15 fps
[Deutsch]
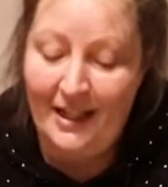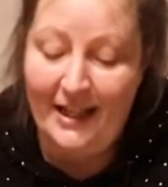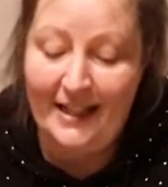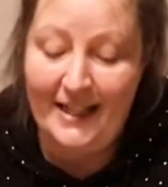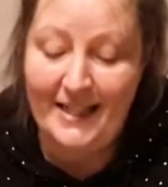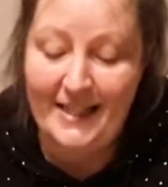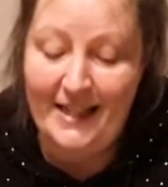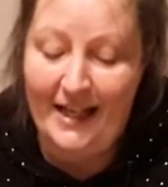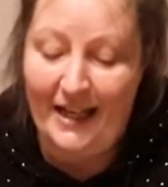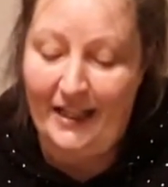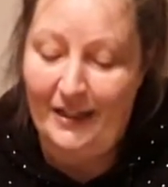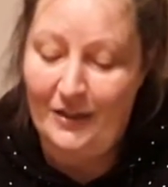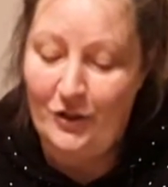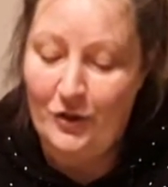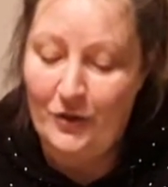das
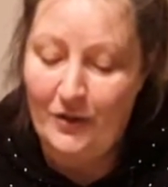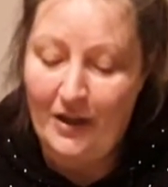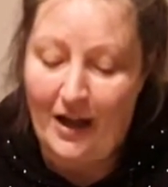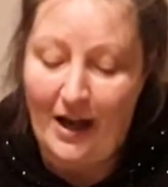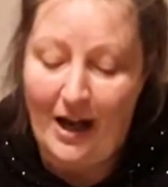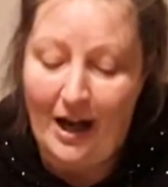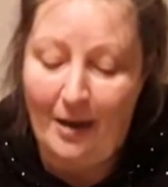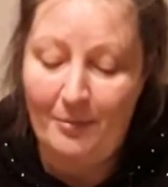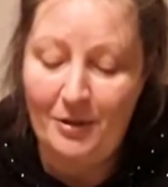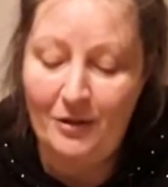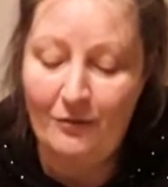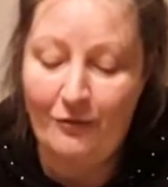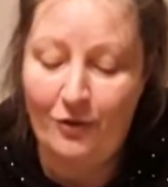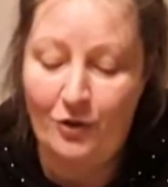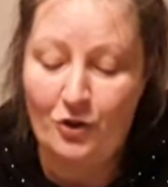einen Rahmen
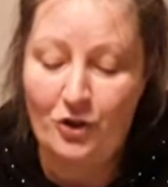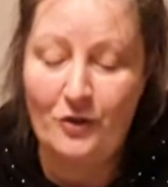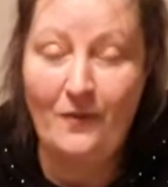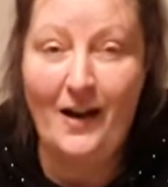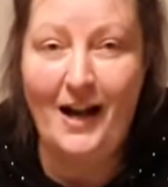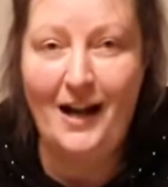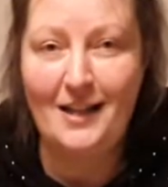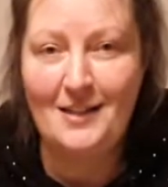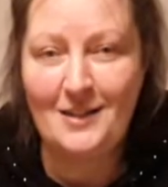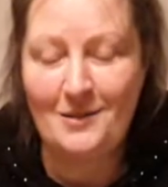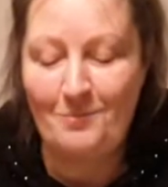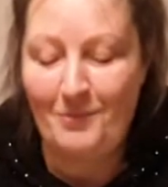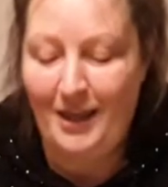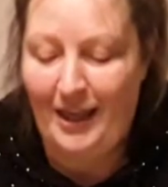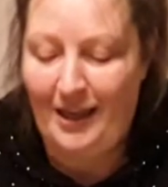von
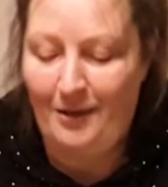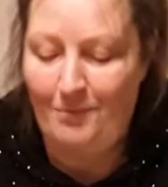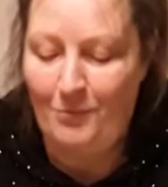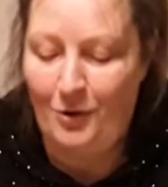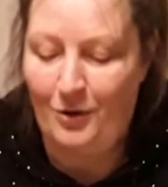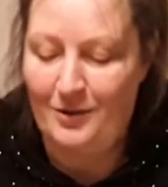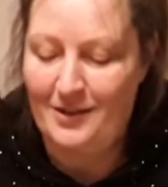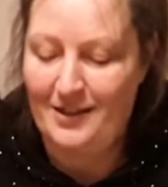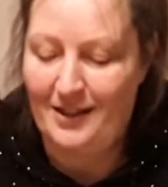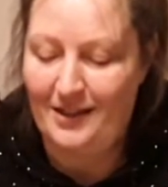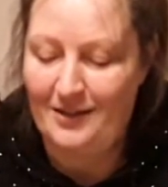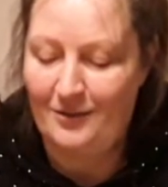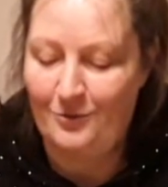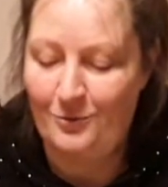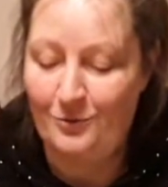schwarzem Ebenholz
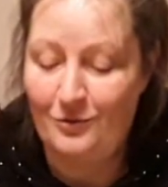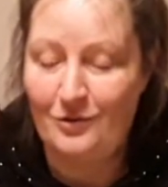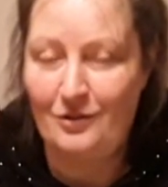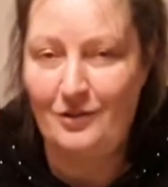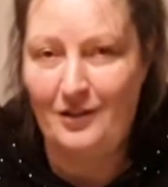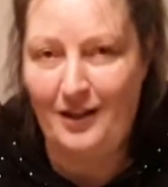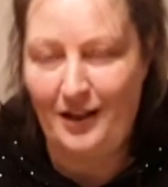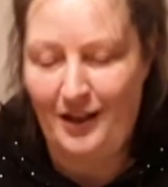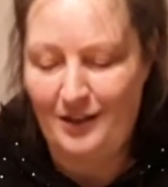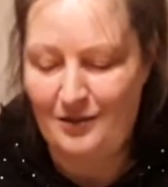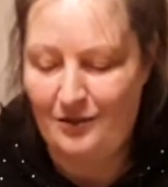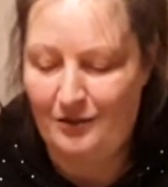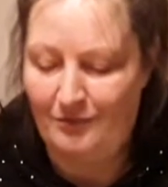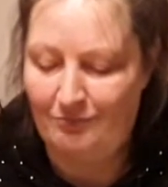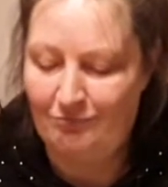hatte und nähte